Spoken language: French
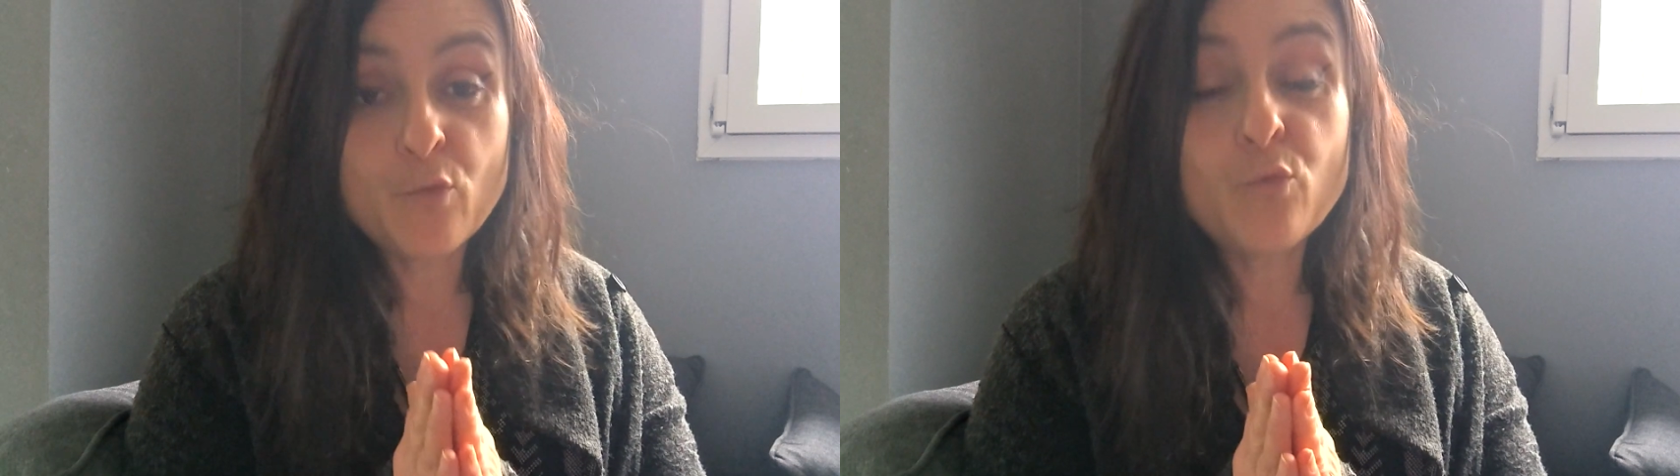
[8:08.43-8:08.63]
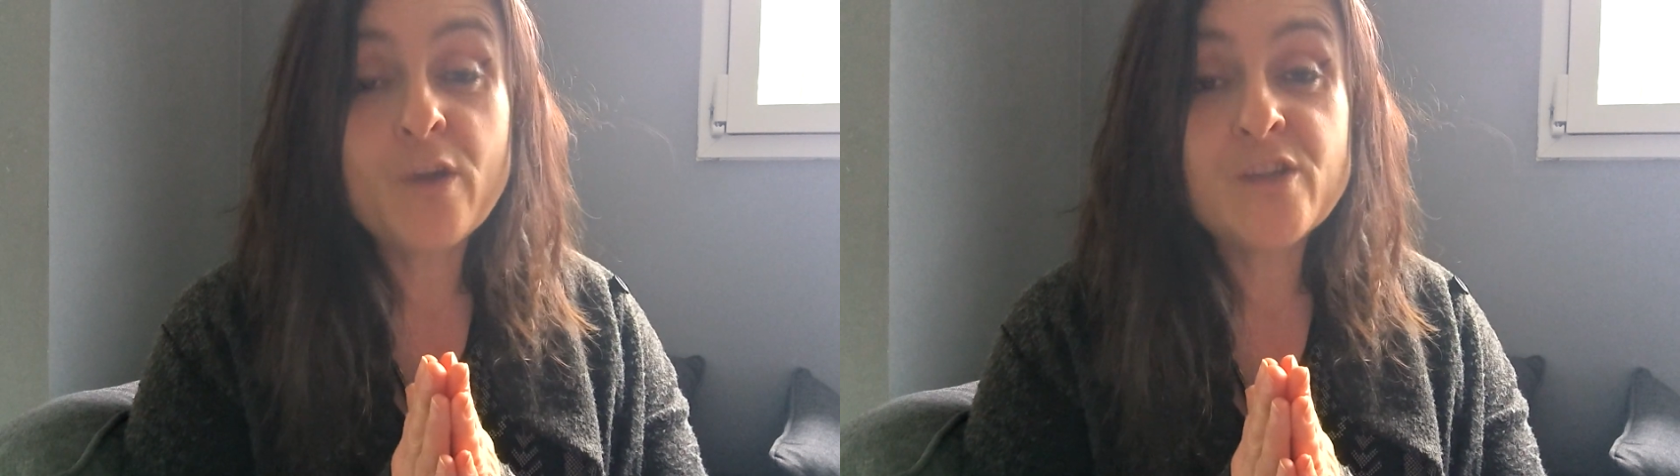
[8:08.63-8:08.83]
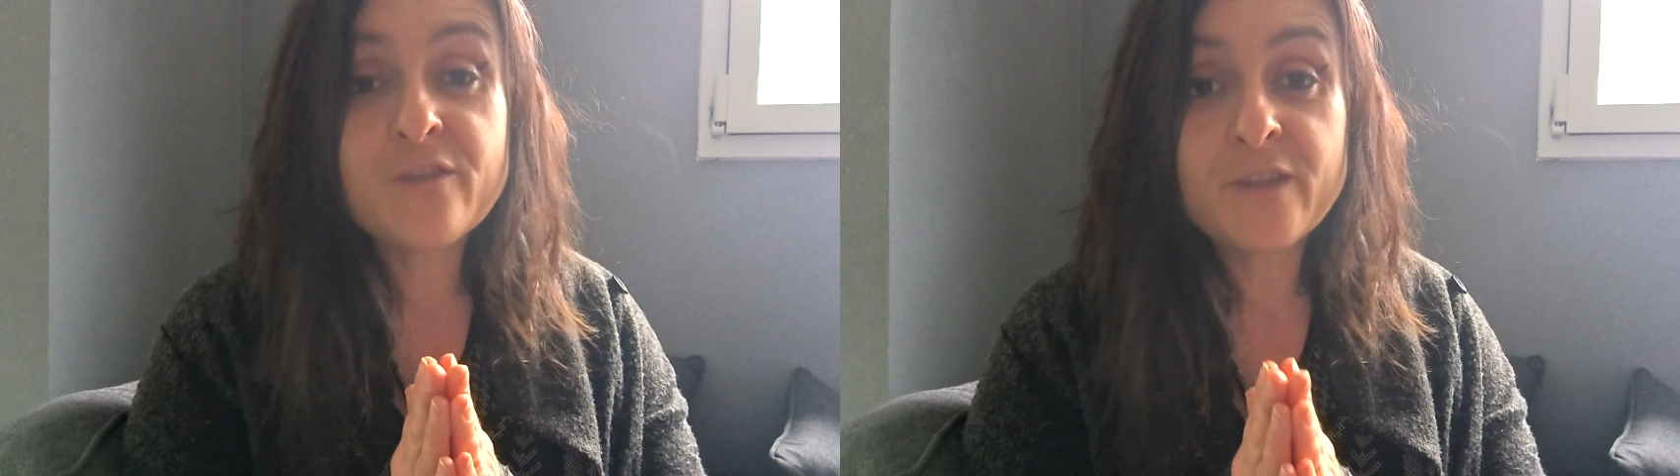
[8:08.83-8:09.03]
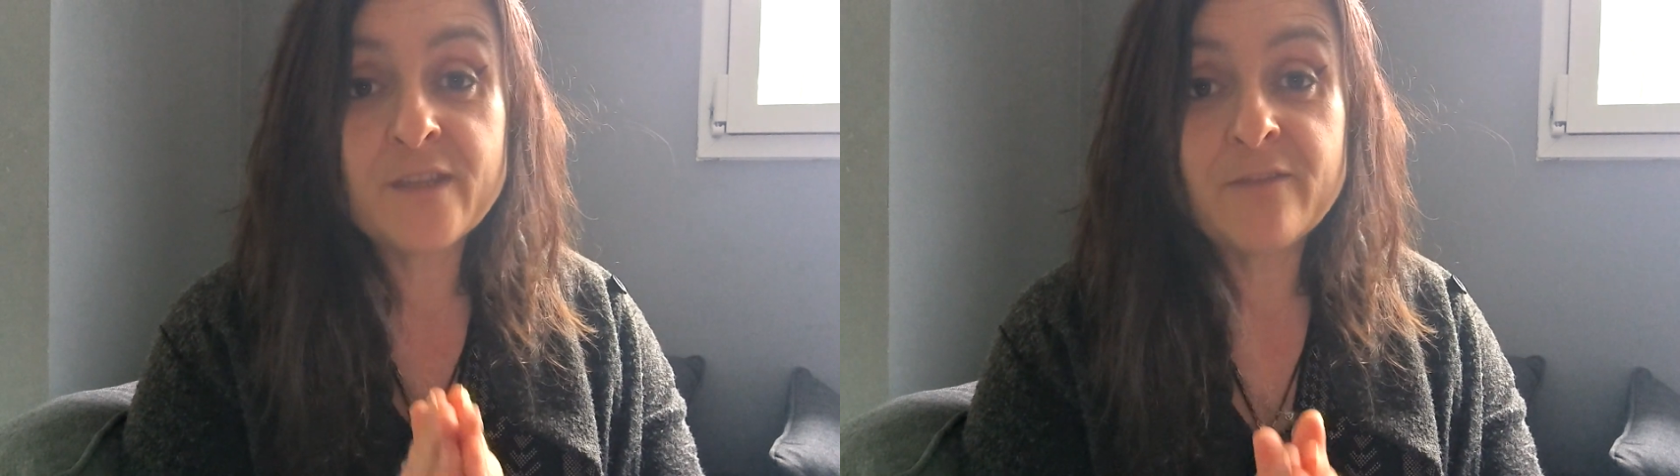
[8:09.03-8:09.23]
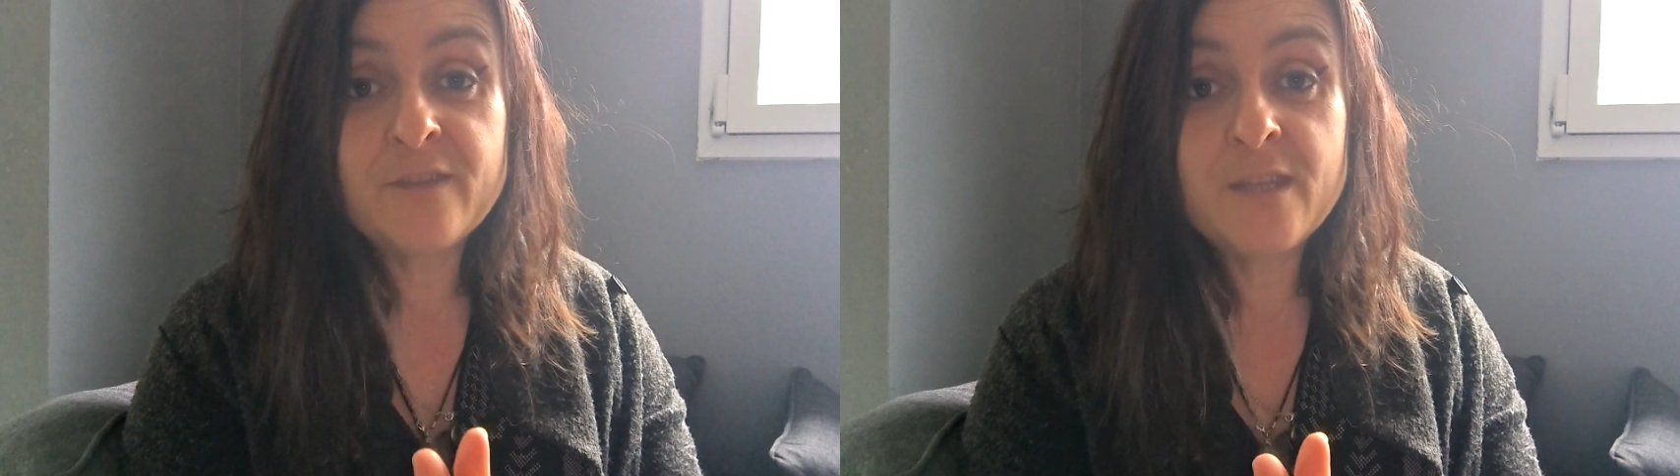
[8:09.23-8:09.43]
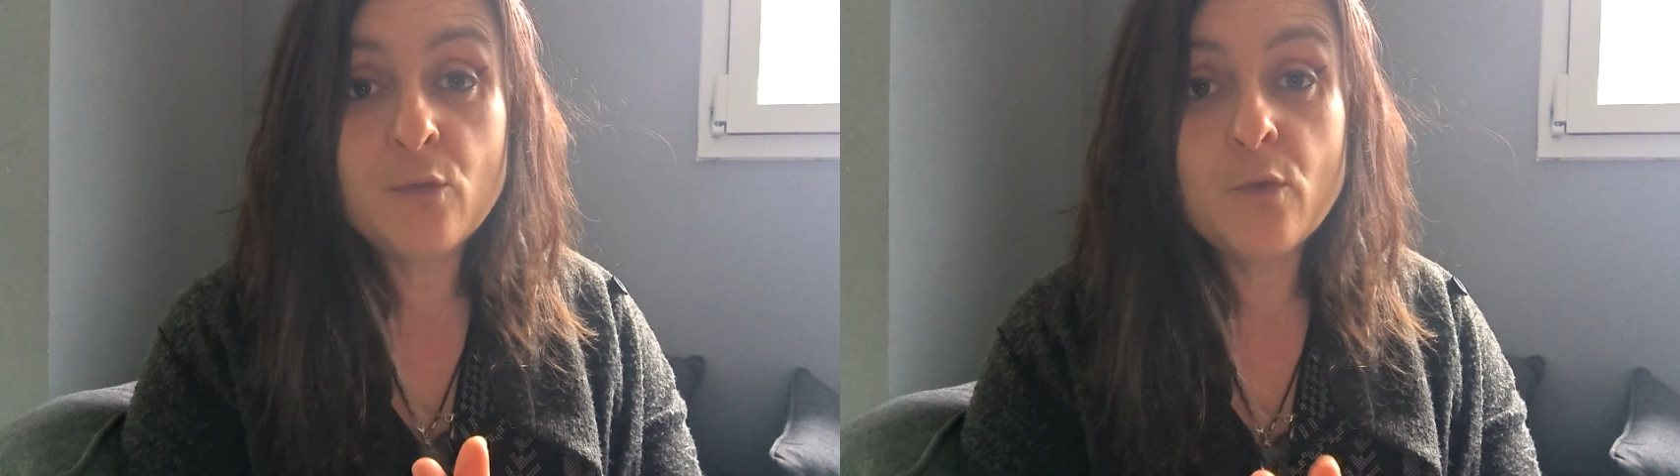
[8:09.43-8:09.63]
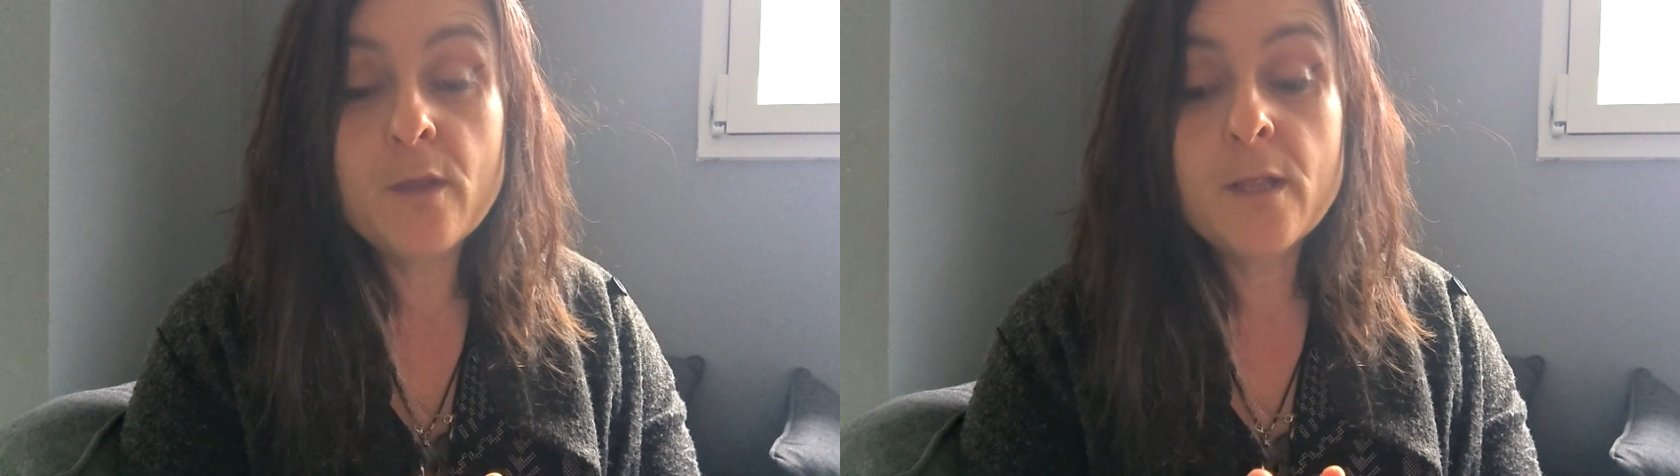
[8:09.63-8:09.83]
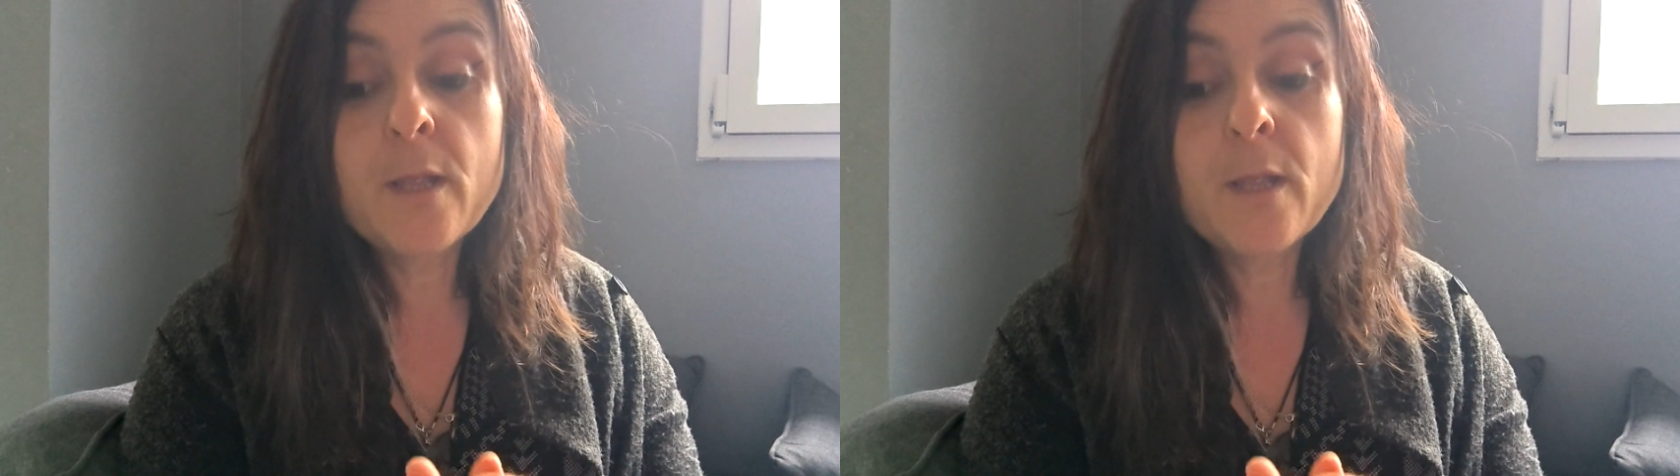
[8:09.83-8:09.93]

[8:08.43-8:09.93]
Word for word: m'encourage à faire des vidéos